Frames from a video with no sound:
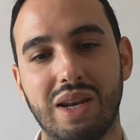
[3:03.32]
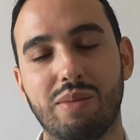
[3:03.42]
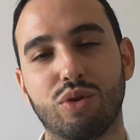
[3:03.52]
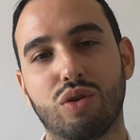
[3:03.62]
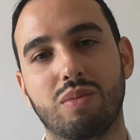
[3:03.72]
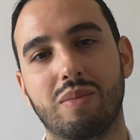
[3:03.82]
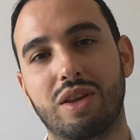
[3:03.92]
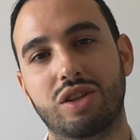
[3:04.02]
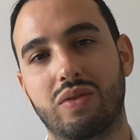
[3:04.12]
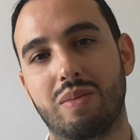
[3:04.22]
rimaniamo tromba
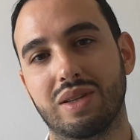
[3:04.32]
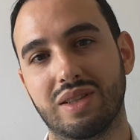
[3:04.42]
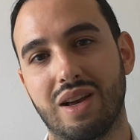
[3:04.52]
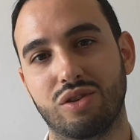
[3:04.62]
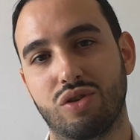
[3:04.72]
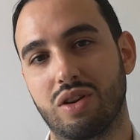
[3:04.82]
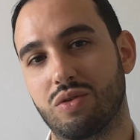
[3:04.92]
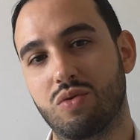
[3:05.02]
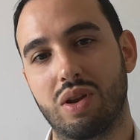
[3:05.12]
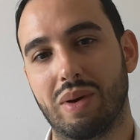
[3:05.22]
amici via messaggio.
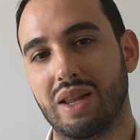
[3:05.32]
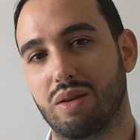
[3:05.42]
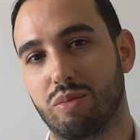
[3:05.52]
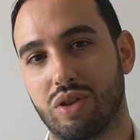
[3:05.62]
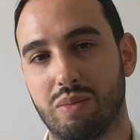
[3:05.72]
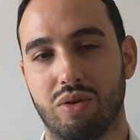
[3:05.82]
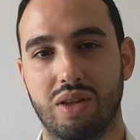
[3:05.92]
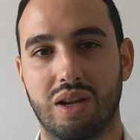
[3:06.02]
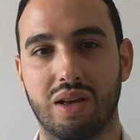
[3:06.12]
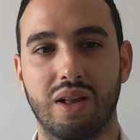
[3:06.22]
Alcune magari te lo potrebbero
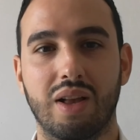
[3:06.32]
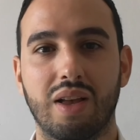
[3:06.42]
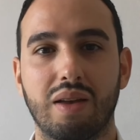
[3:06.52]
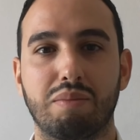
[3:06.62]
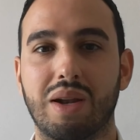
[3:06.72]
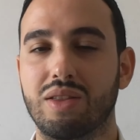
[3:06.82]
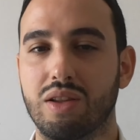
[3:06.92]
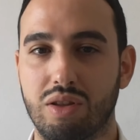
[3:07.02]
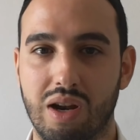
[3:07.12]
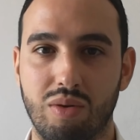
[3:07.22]
dire, ma non te
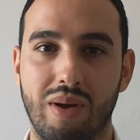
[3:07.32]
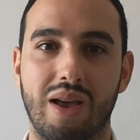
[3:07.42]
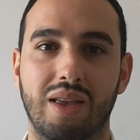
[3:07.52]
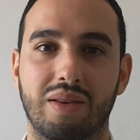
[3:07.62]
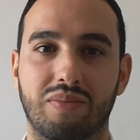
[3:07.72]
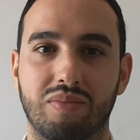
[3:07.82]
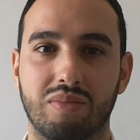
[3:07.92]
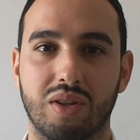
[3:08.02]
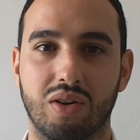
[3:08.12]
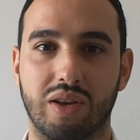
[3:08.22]
lo diranno mai.
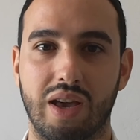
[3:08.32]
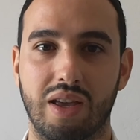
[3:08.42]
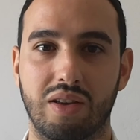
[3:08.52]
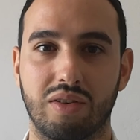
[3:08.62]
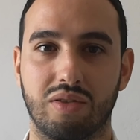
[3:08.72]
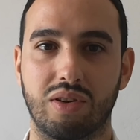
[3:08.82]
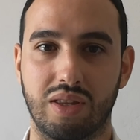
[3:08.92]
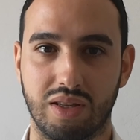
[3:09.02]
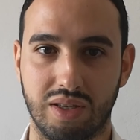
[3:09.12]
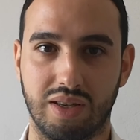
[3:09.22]
Ok?
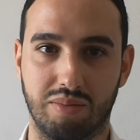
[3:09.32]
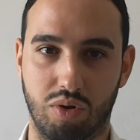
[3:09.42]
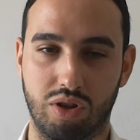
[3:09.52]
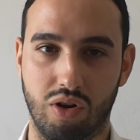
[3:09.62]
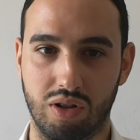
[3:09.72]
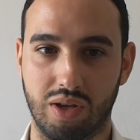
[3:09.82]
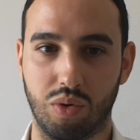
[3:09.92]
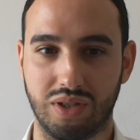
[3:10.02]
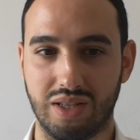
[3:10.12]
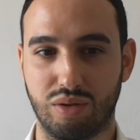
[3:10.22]
Quindi se, molte volte,
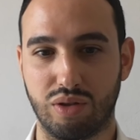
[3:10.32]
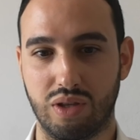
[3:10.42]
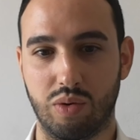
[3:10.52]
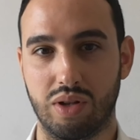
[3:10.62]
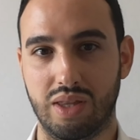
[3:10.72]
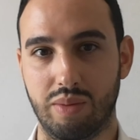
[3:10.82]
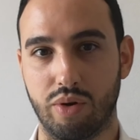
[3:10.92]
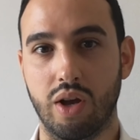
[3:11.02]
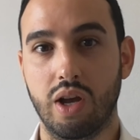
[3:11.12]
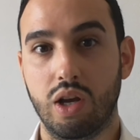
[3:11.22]
quando sei in situazioni di quel
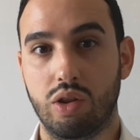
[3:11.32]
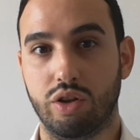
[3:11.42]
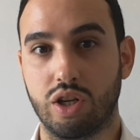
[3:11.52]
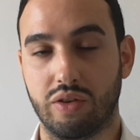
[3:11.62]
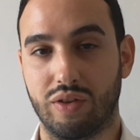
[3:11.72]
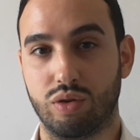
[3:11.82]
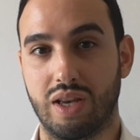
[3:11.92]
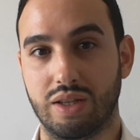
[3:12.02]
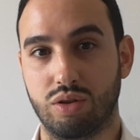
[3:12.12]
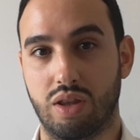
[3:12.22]
tipo, dove ci hai già fatto
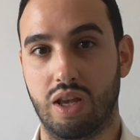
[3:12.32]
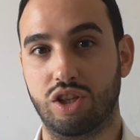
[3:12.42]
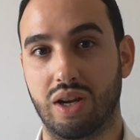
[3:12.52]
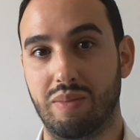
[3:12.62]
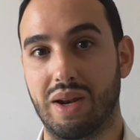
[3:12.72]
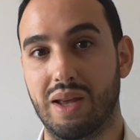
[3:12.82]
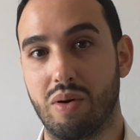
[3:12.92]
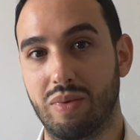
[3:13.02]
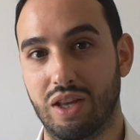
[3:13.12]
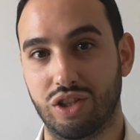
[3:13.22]
sesso e ti dice rimaniamo
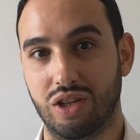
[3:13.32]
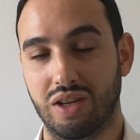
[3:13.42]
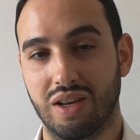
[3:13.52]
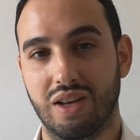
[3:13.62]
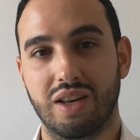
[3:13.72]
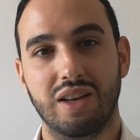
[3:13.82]
amici,